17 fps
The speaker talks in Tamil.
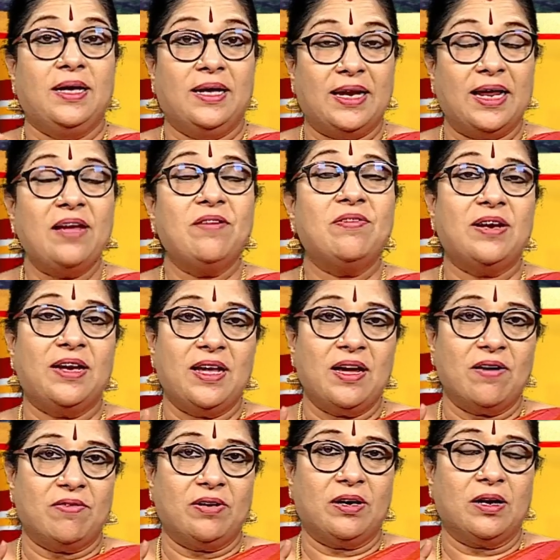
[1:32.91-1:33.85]
இறைவனை
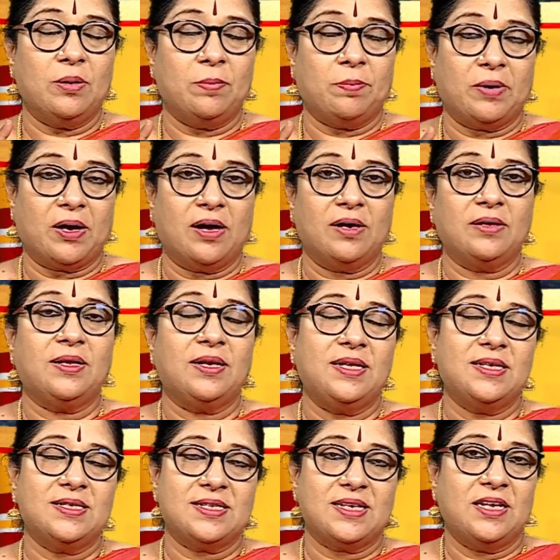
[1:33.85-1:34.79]
அவர்கள்
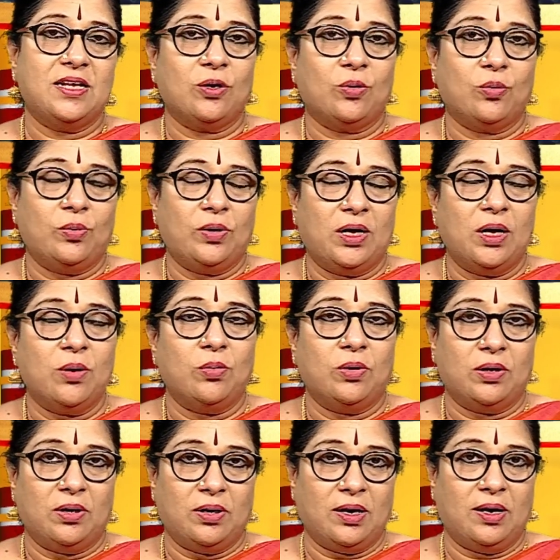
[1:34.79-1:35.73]
பிரார்த்தனை செய்யக்கூடிய
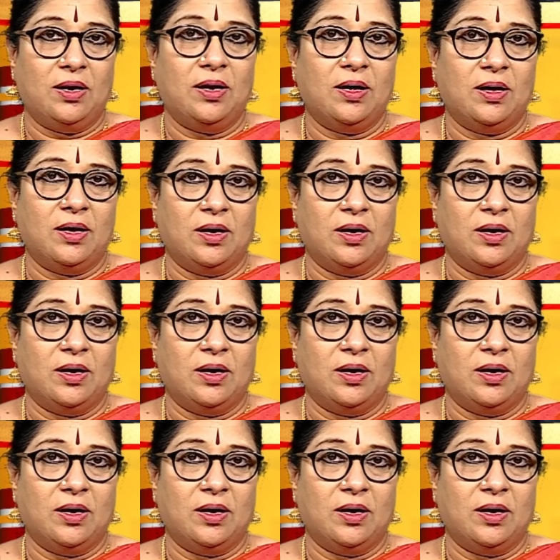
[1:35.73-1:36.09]
ஒரு நல்ல